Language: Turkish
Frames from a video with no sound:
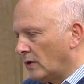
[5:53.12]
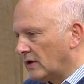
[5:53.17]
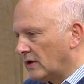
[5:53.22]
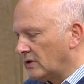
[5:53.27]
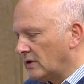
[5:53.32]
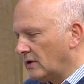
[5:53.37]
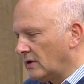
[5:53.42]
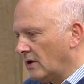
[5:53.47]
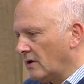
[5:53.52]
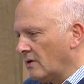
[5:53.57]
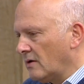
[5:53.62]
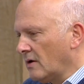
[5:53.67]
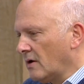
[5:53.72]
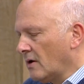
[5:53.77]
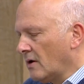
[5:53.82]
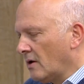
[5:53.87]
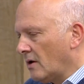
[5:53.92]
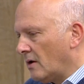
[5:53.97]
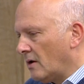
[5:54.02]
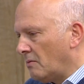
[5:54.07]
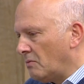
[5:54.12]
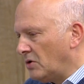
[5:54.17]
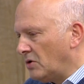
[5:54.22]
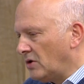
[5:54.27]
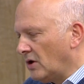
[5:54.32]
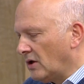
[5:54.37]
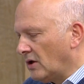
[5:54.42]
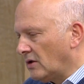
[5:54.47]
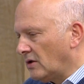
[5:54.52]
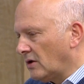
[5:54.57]
üniversitede e,
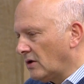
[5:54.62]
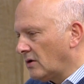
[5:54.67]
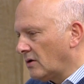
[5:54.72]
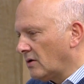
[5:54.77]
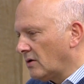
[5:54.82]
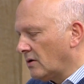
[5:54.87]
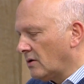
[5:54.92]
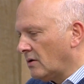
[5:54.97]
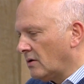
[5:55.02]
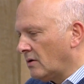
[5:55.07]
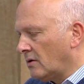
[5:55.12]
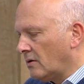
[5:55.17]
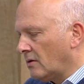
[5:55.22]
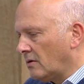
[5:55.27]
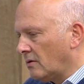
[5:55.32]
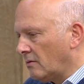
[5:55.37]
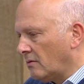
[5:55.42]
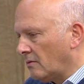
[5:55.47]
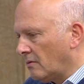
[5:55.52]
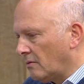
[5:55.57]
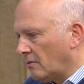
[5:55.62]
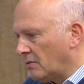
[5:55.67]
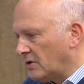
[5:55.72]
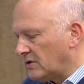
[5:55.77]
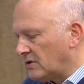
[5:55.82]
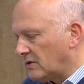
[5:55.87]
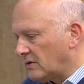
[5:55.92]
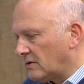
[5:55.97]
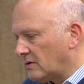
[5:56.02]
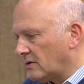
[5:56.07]
midye yedik, e,
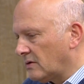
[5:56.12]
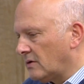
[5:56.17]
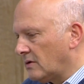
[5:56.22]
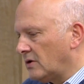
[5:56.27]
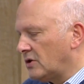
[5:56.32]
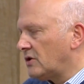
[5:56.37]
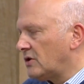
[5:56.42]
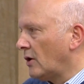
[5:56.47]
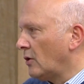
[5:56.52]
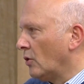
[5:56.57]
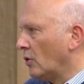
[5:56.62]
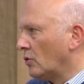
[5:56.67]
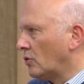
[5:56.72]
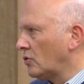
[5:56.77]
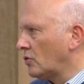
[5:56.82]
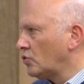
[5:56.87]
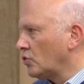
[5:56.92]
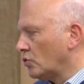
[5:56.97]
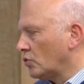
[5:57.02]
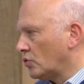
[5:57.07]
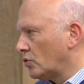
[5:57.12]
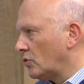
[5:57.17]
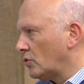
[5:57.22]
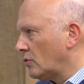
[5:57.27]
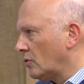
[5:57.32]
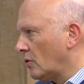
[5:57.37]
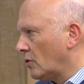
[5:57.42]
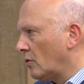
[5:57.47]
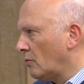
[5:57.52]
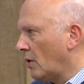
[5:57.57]
biz e, ishal olduk, çocuk
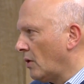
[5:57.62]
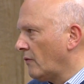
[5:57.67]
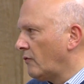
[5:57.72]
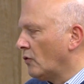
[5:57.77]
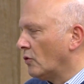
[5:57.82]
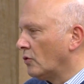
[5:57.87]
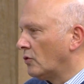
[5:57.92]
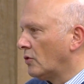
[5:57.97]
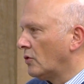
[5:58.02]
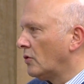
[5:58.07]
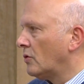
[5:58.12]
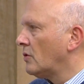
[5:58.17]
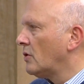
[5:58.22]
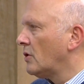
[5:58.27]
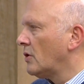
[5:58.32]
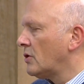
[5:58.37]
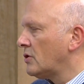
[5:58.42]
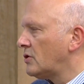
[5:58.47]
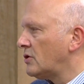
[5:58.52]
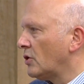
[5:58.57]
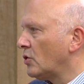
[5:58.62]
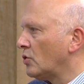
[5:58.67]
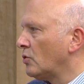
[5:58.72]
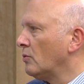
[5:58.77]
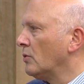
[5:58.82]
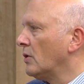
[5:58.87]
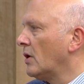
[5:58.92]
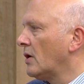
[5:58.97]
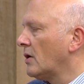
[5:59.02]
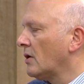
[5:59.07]
e, mahvoldu, e,
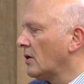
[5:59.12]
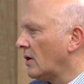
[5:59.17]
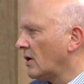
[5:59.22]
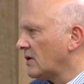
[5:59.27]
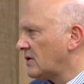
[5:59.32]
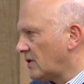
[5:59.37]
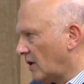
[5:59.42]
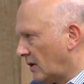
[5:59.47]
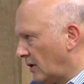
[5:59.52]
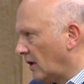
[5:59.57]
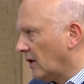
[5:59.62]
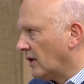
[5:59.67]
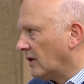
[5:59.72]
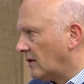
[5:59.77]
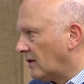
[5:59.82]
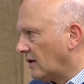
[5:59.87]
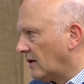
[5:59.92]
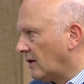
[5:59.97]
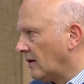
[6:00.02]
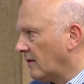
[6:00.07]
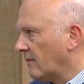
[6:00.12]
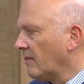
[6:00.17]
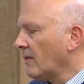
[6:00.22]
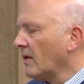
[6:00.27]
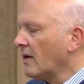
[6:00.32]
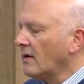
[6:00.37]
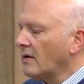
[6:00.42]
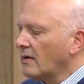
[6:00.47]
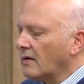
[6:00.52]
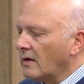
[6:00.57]
serumla hastaneye gittik.
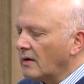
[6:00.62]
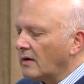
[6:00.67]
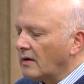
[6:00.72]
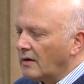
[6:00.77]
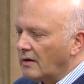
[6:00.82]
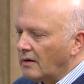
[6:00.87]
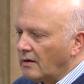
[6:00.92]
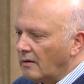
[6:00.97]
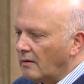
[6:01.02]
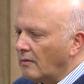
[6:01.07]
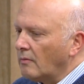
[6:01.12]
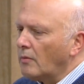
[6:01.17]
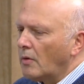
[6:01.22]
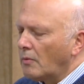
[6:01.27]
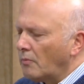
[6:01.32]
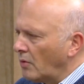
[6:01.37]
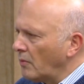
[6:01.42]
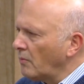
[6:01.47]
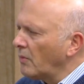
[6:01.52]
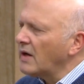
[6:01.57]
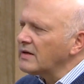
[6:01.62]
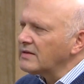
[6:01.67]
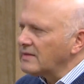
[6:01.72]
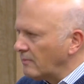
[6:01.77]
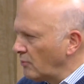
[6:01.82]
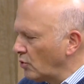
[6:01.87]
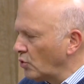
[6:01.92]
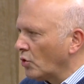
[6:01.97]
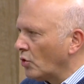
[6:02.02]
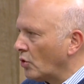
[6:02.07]
E,
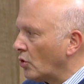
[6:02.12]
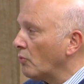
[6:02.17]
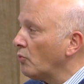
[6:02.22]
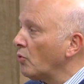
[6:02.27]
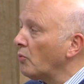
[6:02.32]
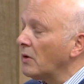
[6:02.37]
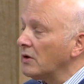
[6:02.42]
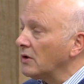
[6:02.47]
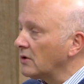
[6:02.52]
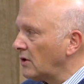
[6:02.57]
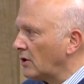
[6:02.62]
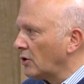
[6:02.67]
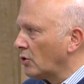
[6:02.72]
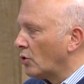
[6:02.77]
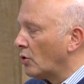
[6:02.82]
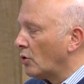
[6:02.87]
bazen bu görünüyor, bu balıkta da